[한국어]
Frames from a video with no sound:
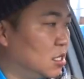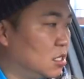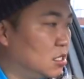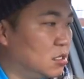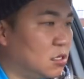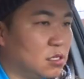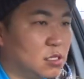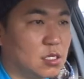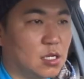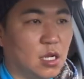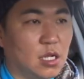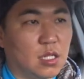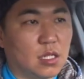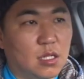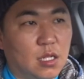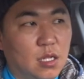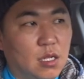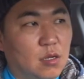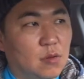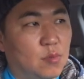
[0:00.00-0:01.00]
그러니까
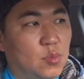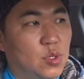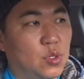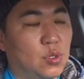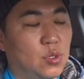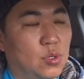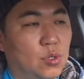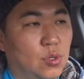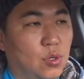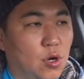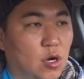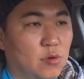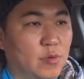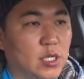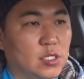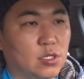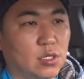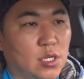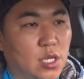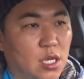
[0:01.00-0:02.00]
뭐 얼마
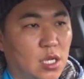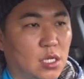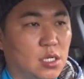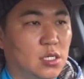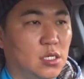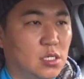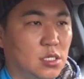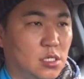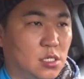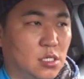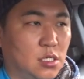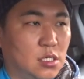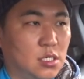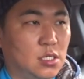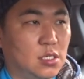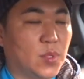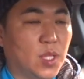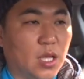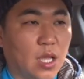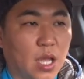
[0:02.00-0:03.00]
전에
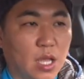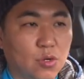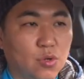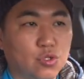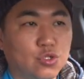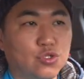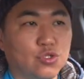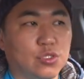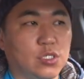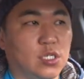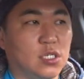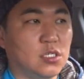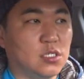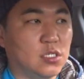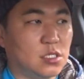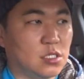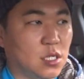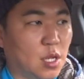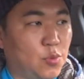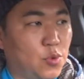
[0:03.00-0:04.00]
그 에코튜닝
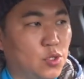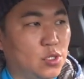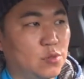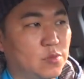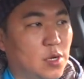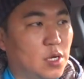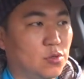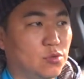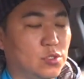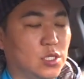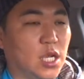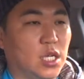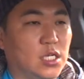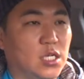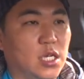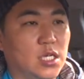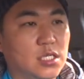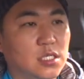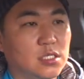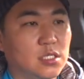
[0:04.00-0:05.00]
대표님하고
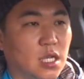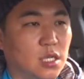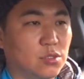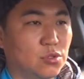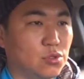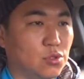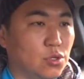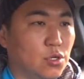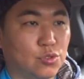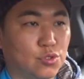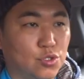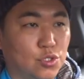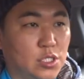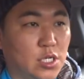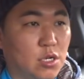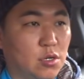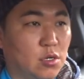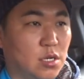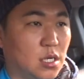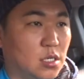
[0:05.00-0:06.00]
얘기했을 때도
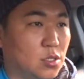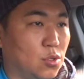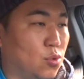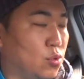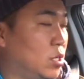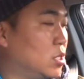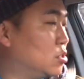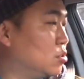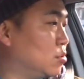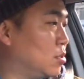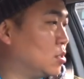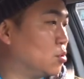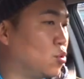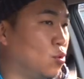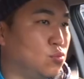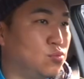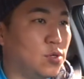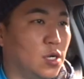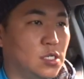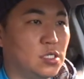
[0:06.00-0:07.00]
유체역학을 오랫동안
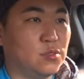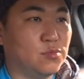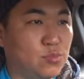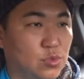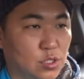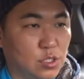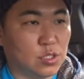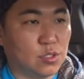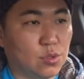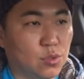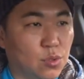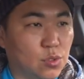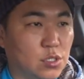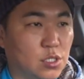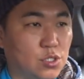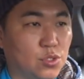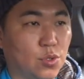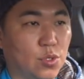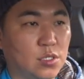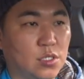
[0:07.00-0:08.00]
공부하신 분이고
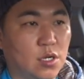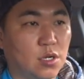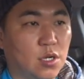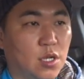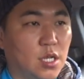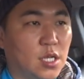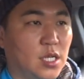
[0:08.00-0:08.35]
그쪽에서